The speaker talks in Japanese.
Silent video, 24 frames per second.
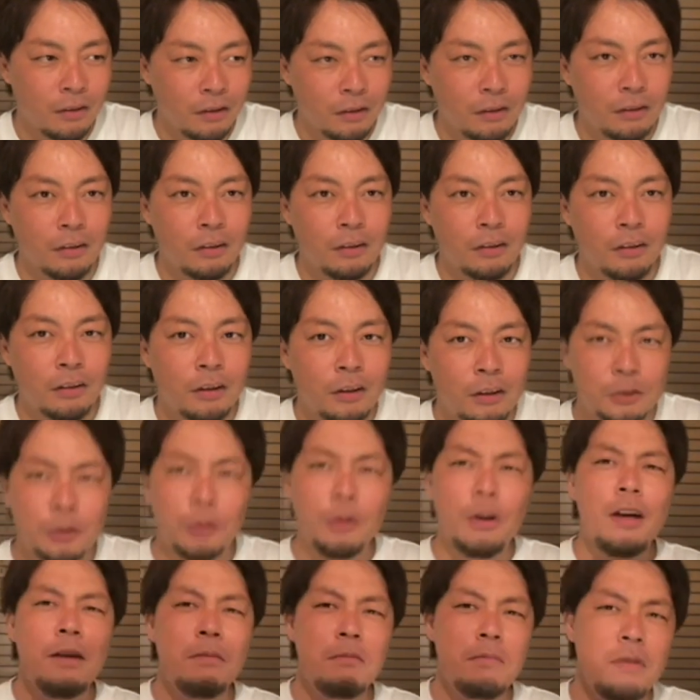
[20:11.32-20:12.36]
その
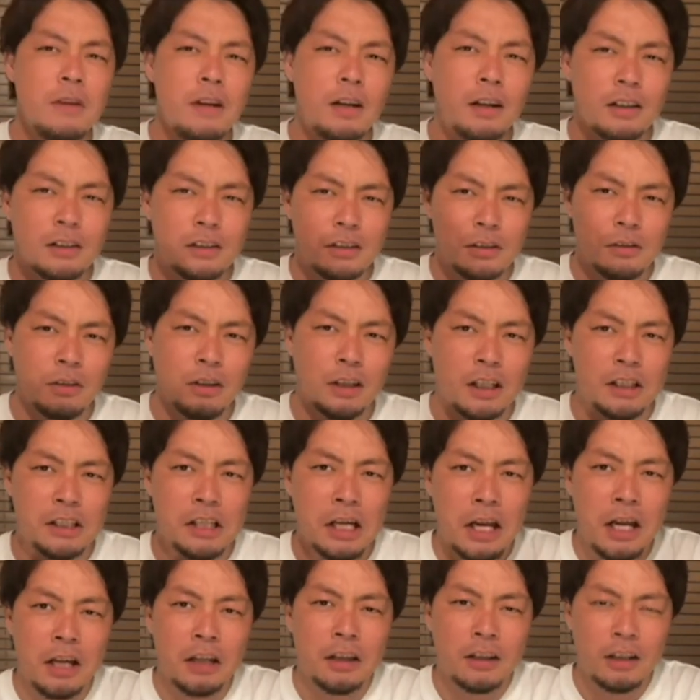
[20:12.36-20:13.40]
辺もなんかすごい重
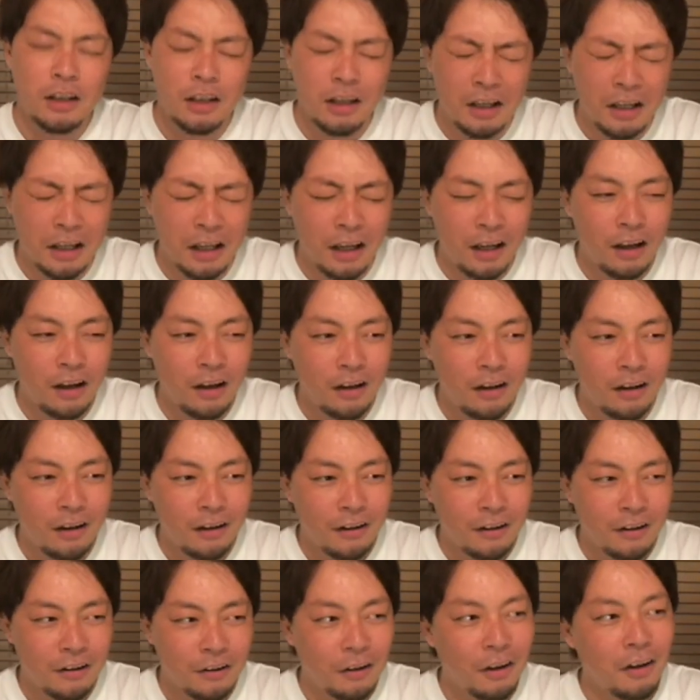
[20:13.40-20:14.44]
なってね、
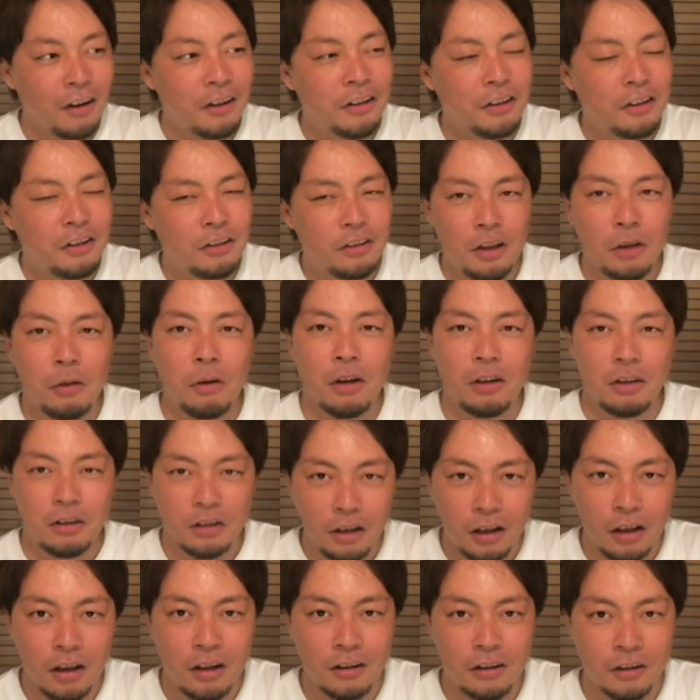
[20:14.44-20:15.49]
ああ、行ってよ
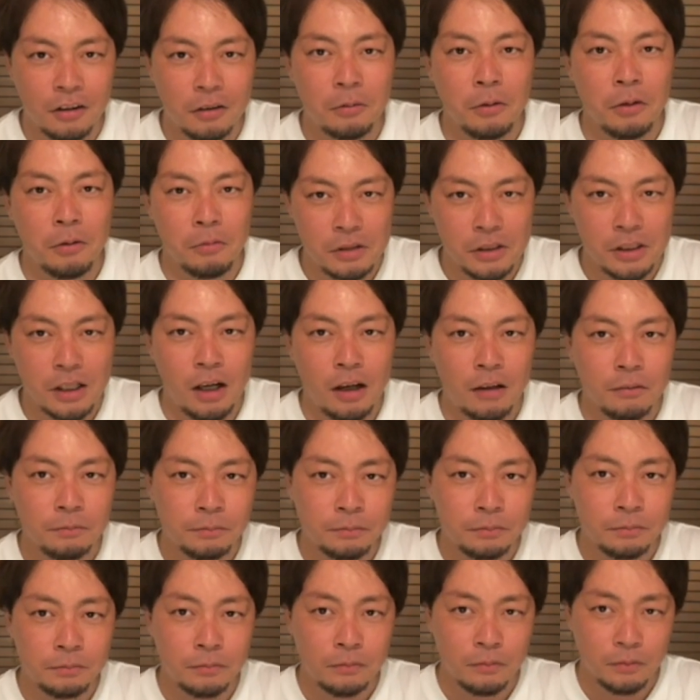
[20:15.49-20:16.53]
かったなって思いました。
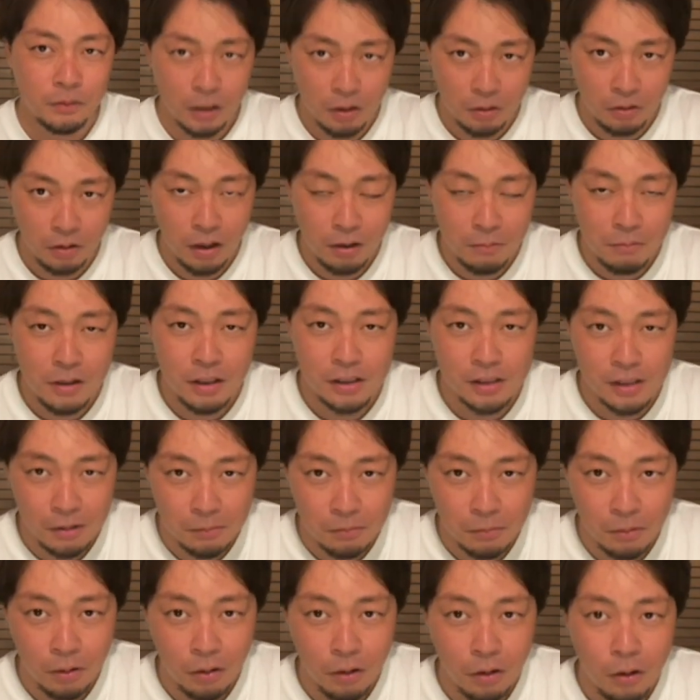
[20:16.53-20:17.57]
なので皆
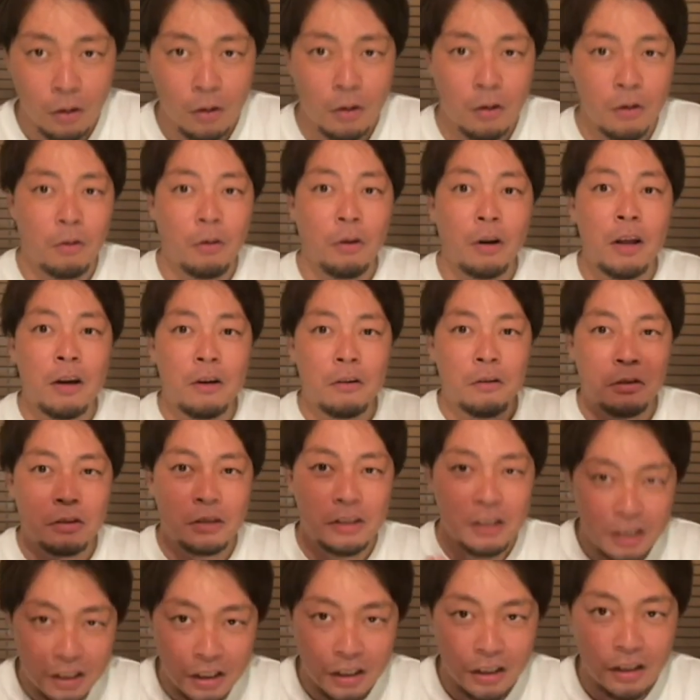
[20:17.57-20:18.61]
さんもこれを
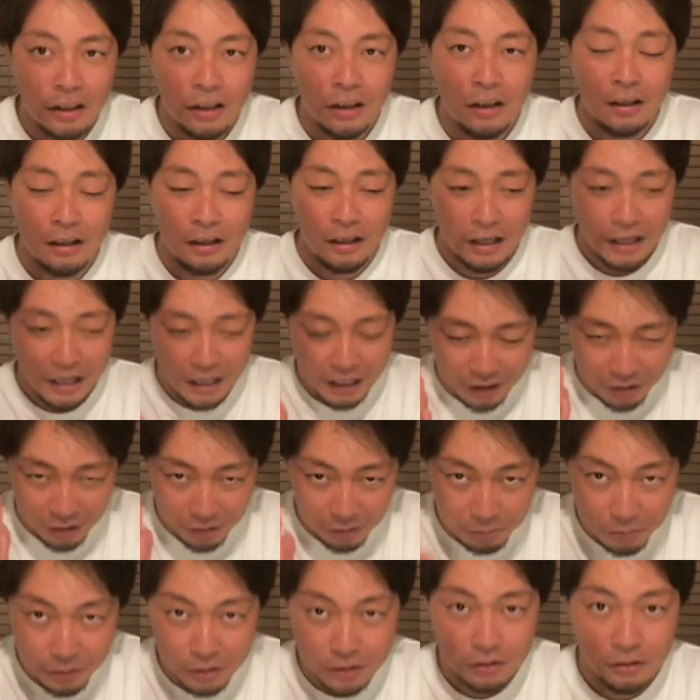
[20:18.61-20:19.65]
機に映
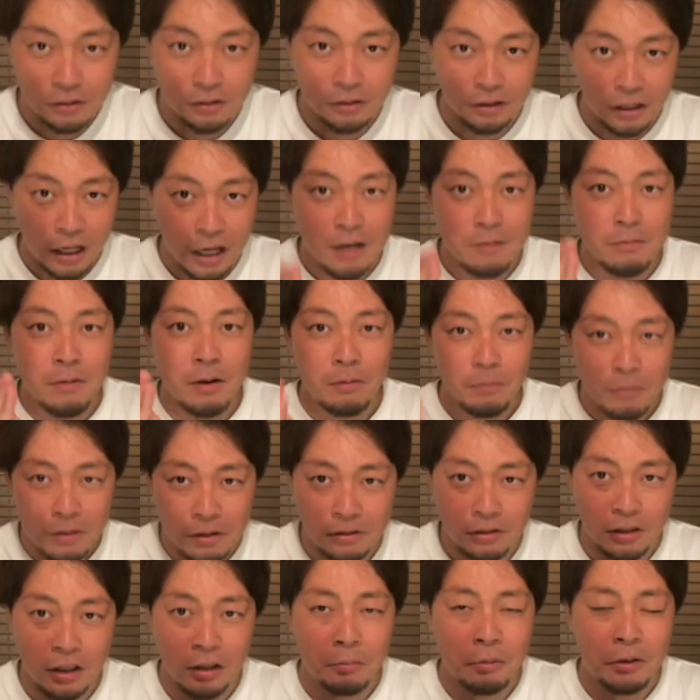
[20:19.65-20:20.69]
画を見る、アニメを
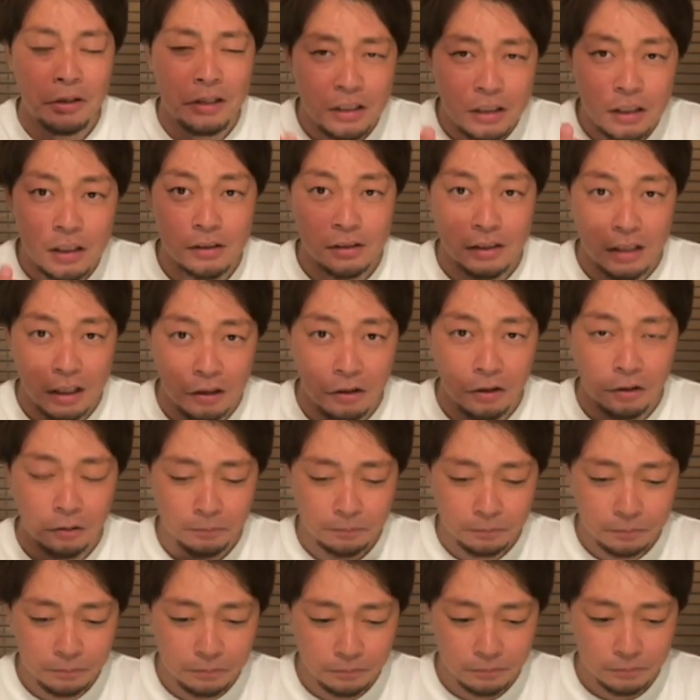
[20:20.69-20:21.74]
見るっていうのもいいんですけ
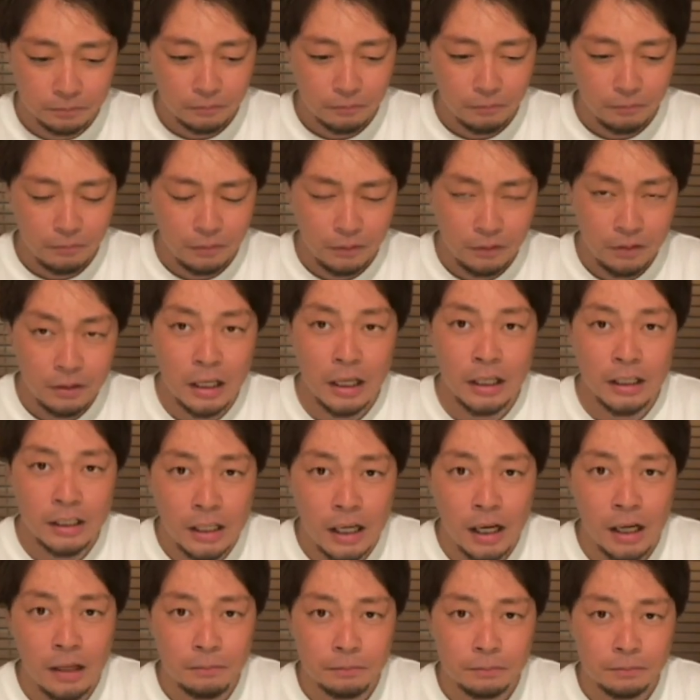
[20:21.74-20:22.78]
ど、な
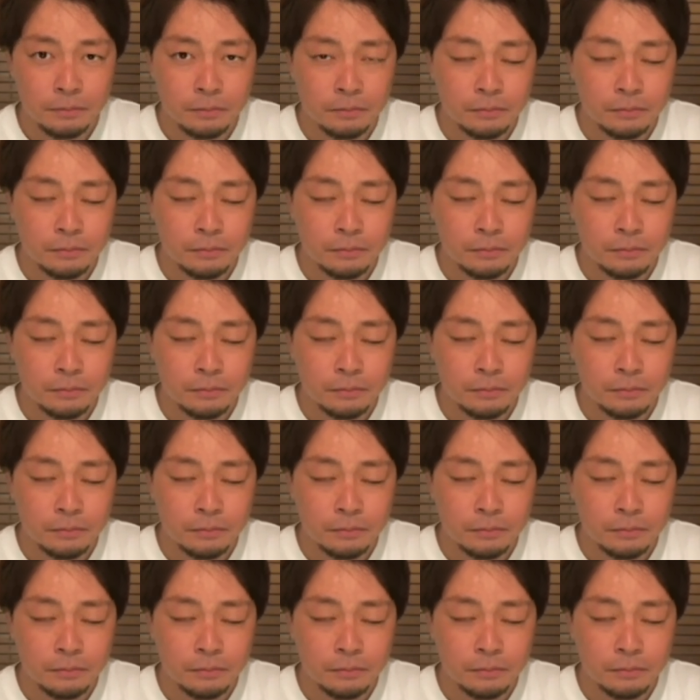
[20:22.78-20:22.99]
んか